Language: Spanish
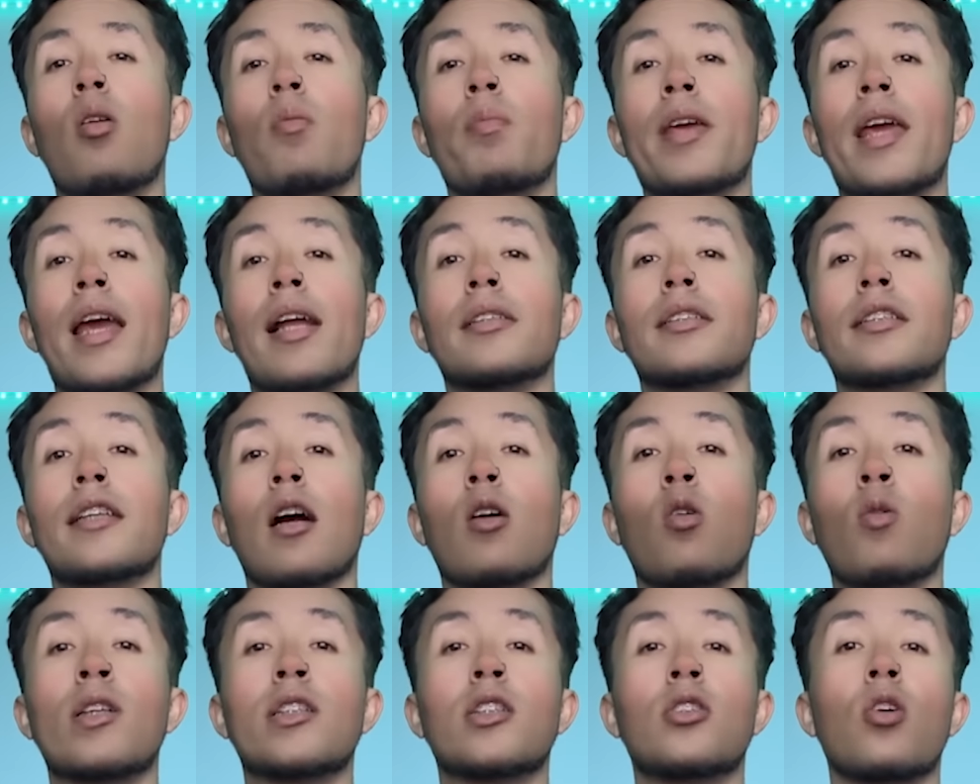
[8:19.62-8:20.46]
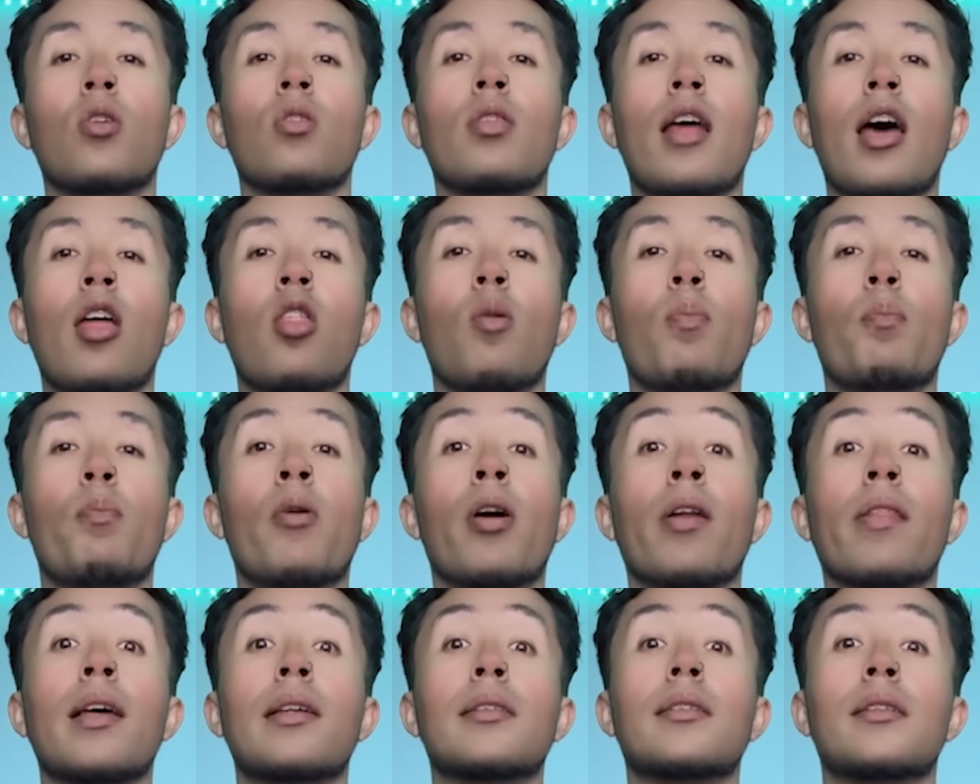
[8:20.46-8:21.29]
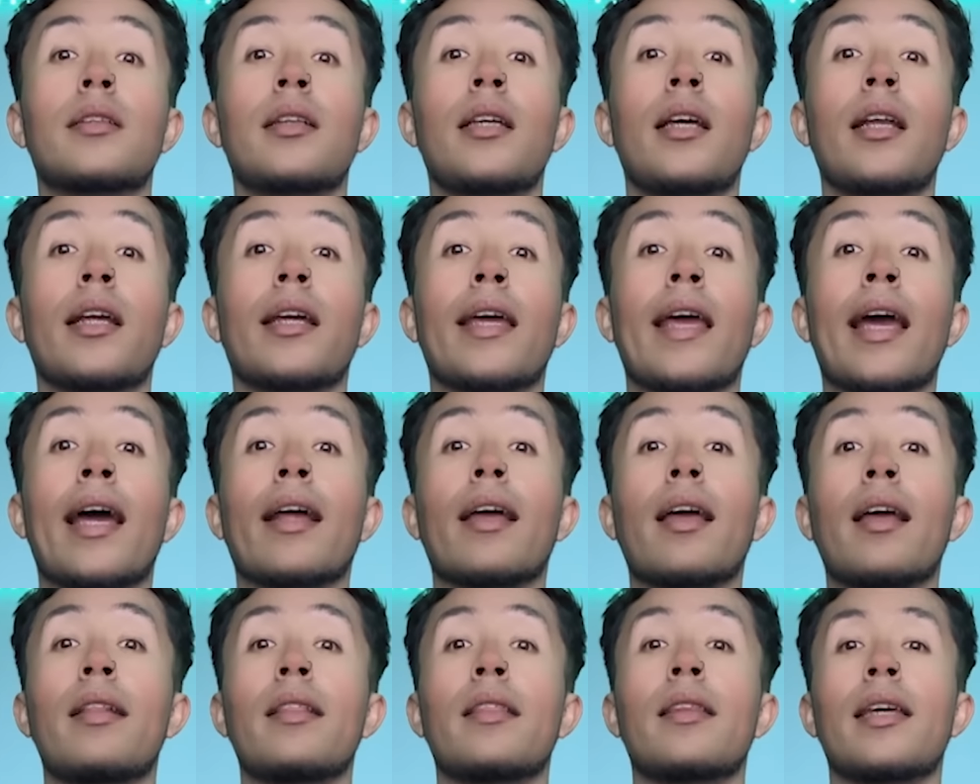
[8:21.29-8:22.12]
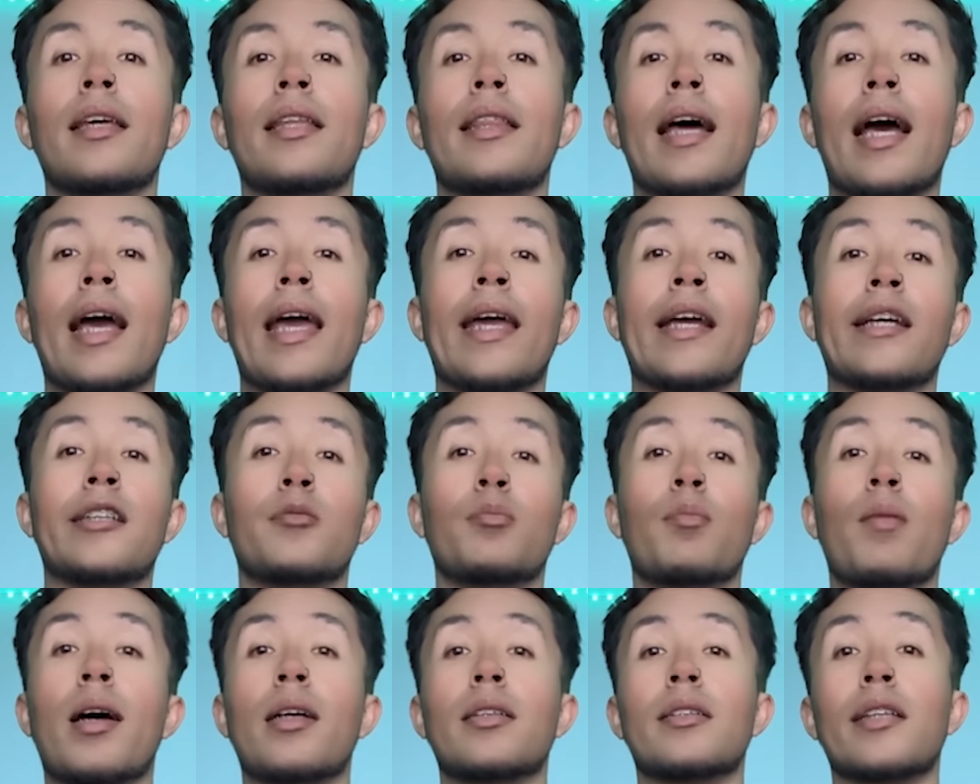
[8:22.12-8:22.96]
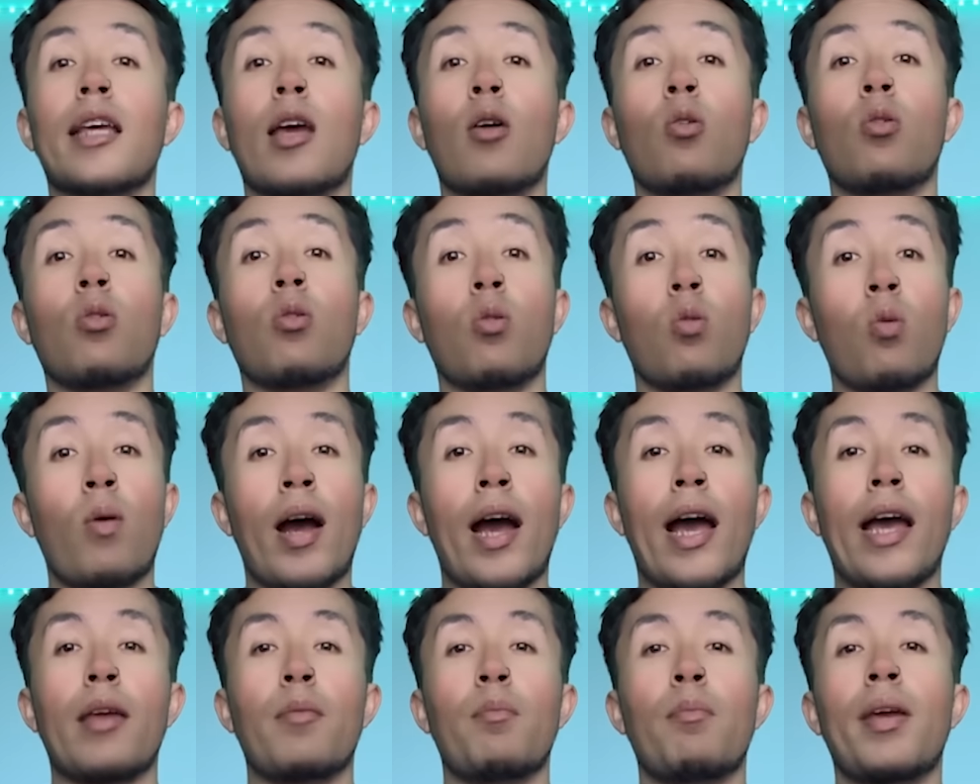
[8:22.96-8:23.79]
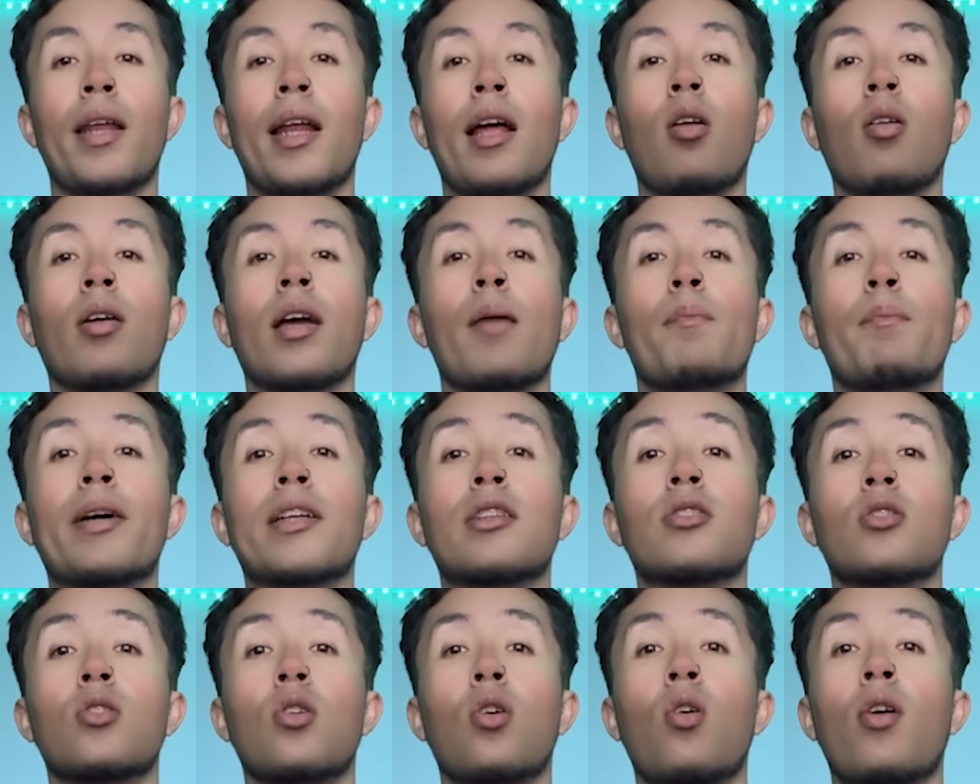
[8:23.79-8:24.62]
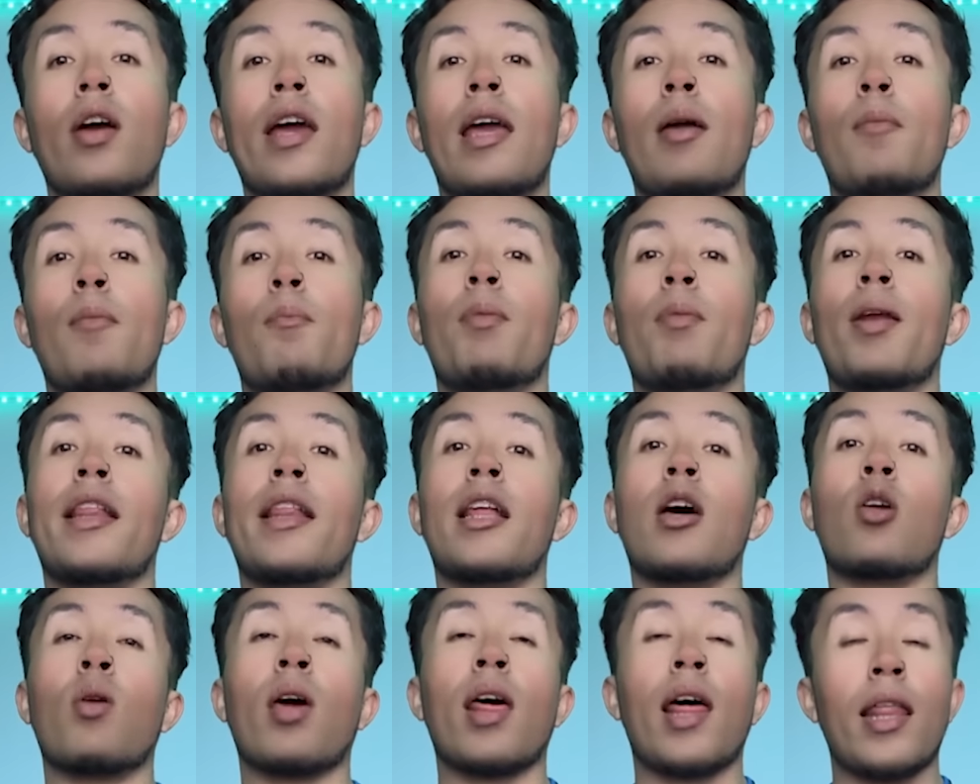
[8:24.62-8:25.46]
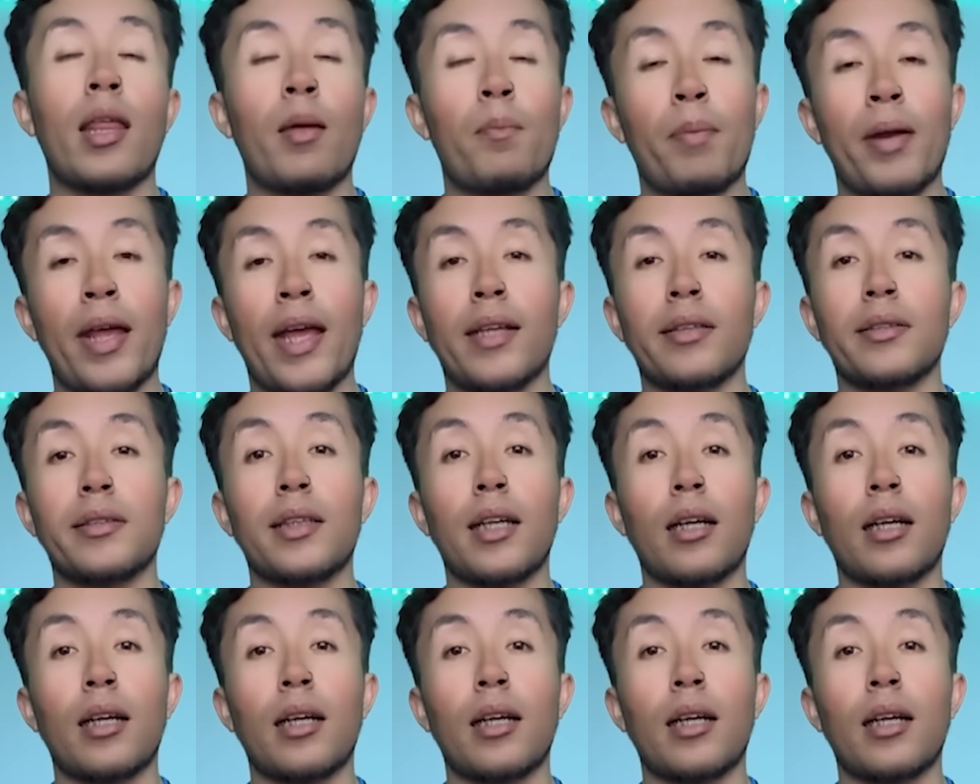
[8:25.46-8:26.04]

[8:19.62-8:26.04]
Bielsa, cuestionado por decir que Argentina es más que Uruguay. Mira lo que pasó en plena rueda de prensa.